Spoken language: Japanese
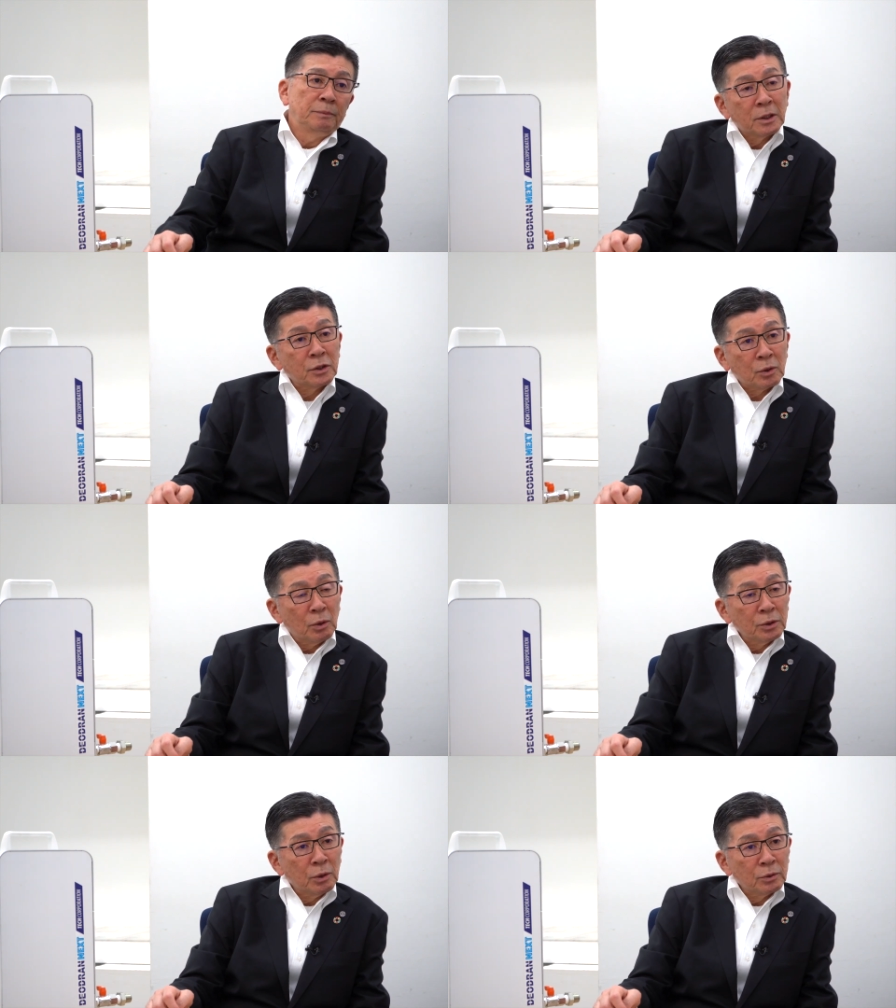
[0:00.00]
設置
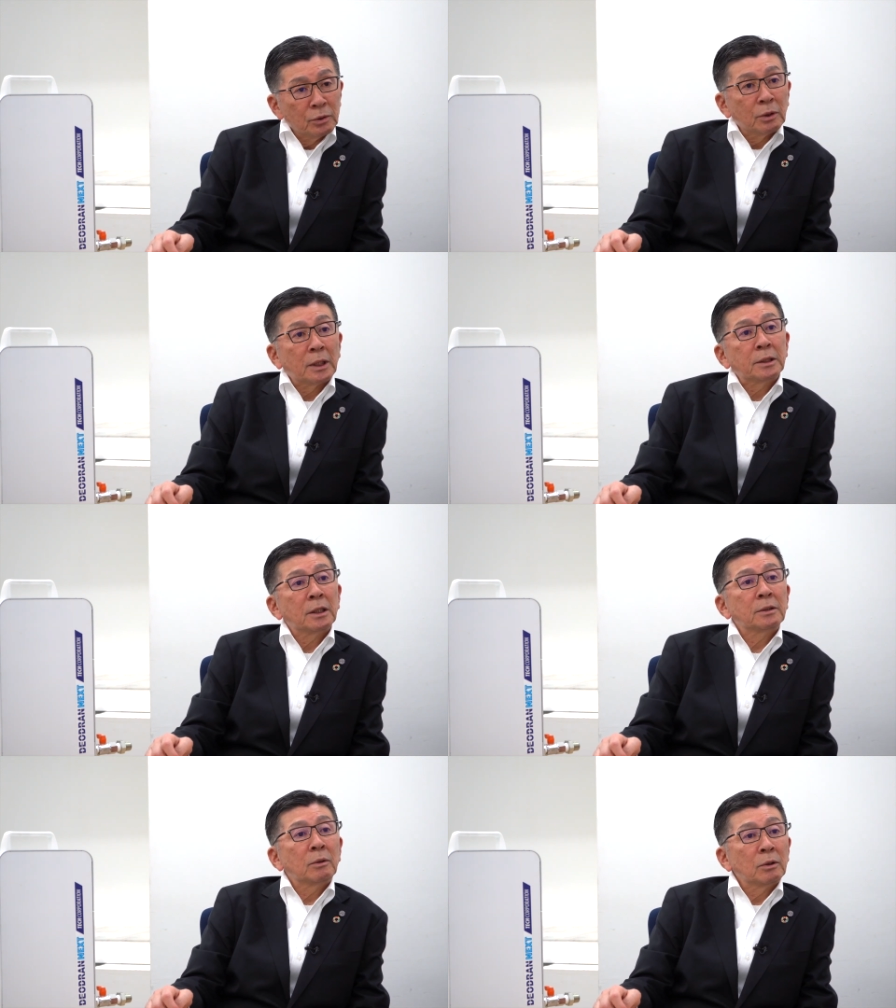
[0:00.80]
工事をずっと立
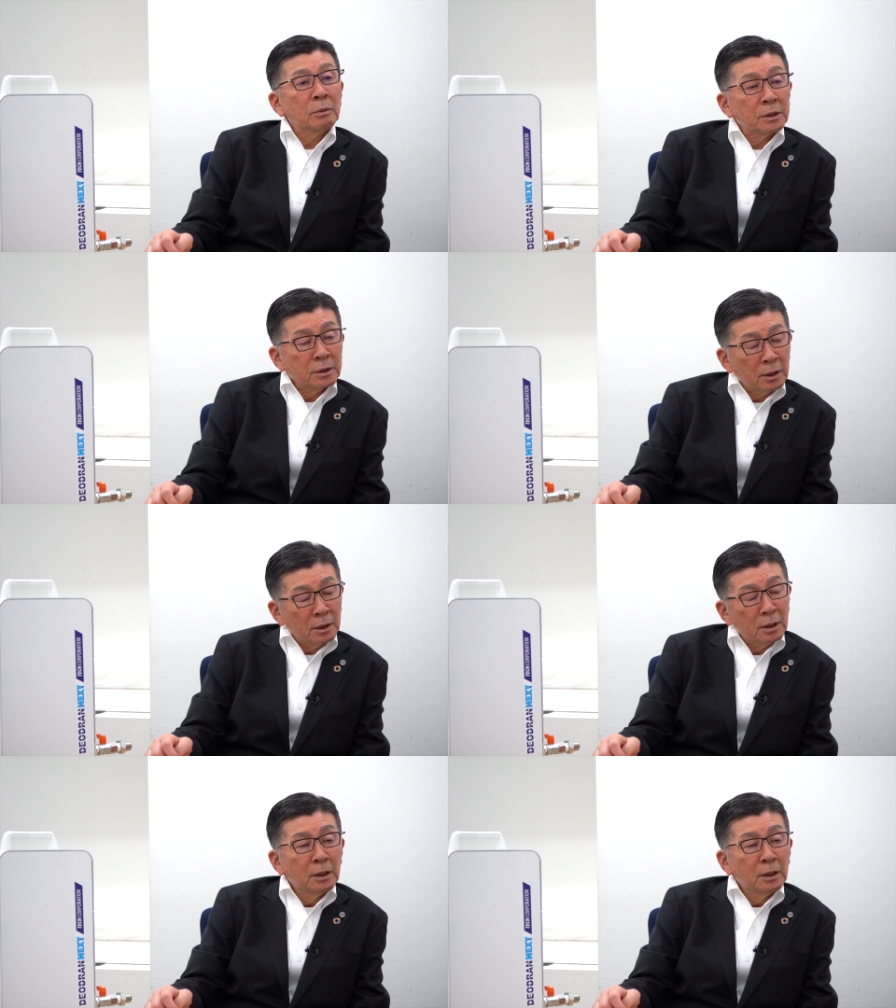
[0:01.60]
てやっておりましたら